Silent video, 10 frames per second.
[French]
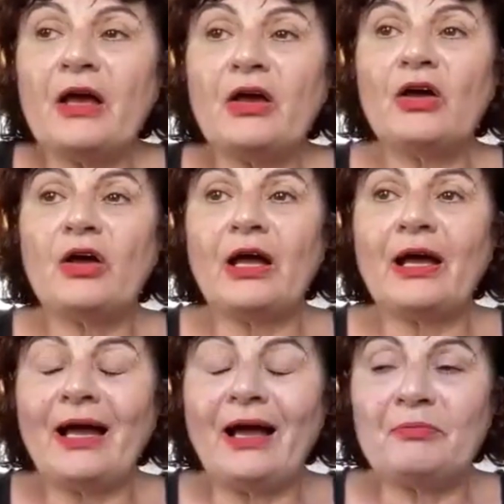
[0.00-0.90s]
euh
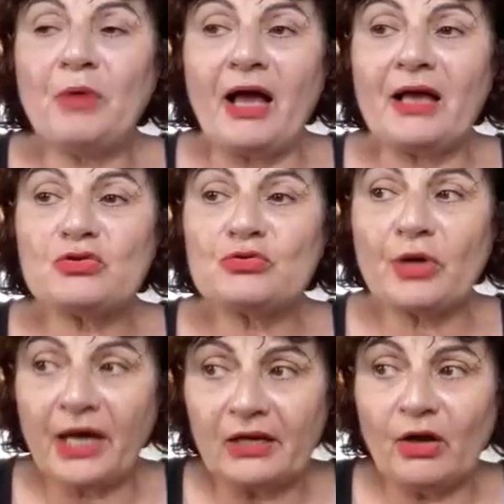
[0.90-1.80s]
a,
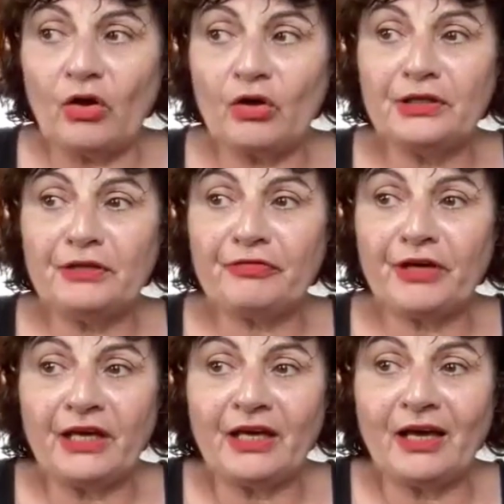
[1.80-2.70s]
sur elle, en
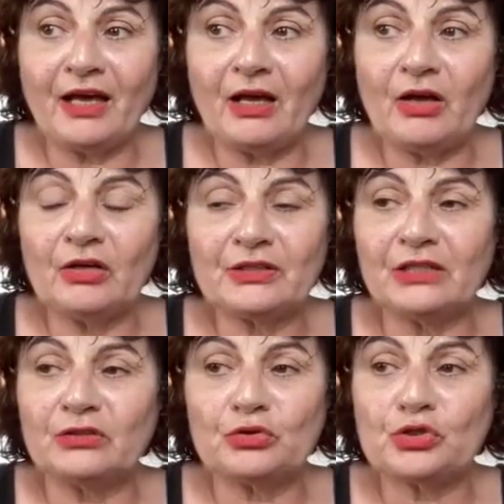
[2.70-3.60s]
effet, euh,
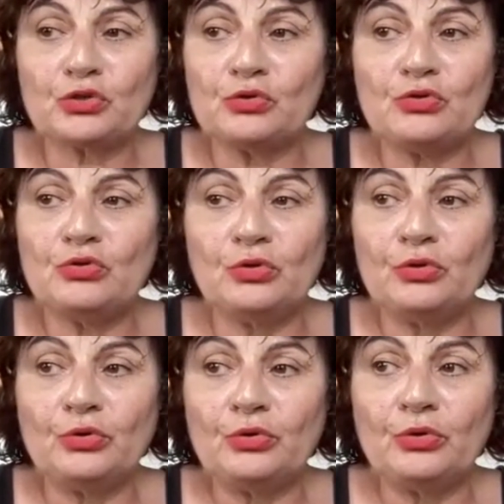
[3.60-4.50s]
quelque chose
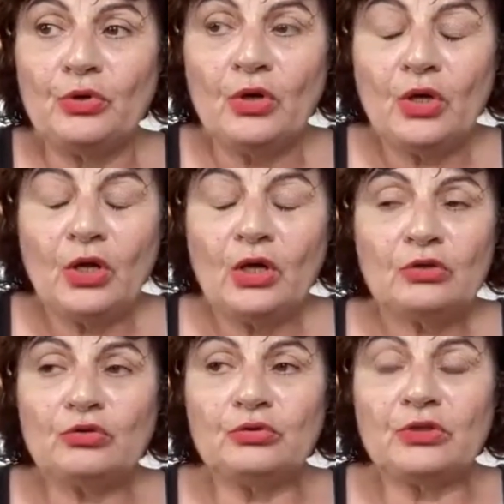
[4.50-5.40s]
de
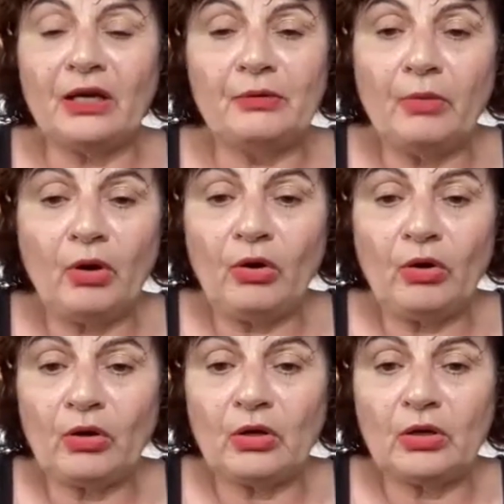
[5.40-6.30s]
totalement.